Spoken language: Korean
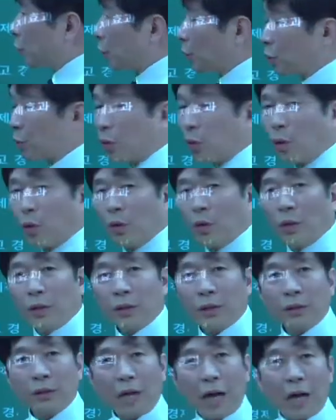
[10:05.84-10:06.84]
걷고
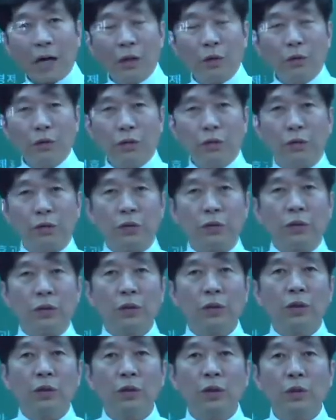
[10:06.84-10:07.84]
단어 위주,
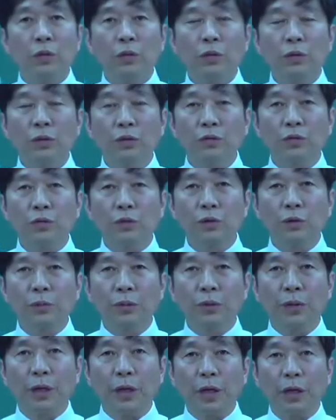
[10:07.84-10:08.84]
키워드
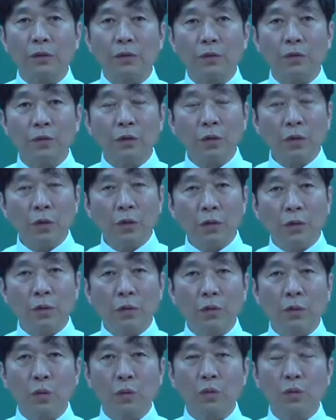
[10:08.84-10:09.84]
중심으로 해가지고
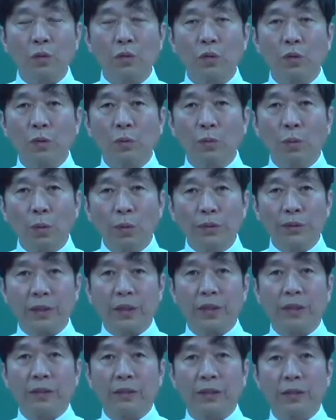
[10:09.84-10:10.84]
그 정도는 보면
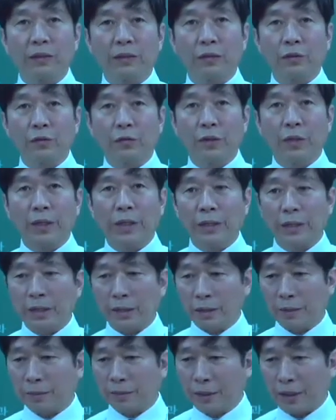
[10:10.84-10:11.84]
생각날 정도로 해야
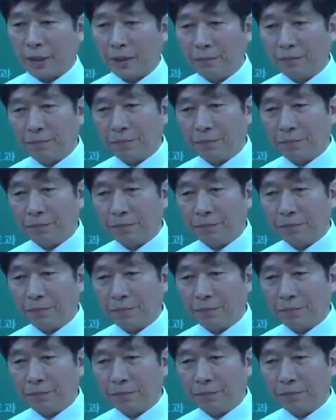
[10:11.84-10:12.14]
될 겁니다.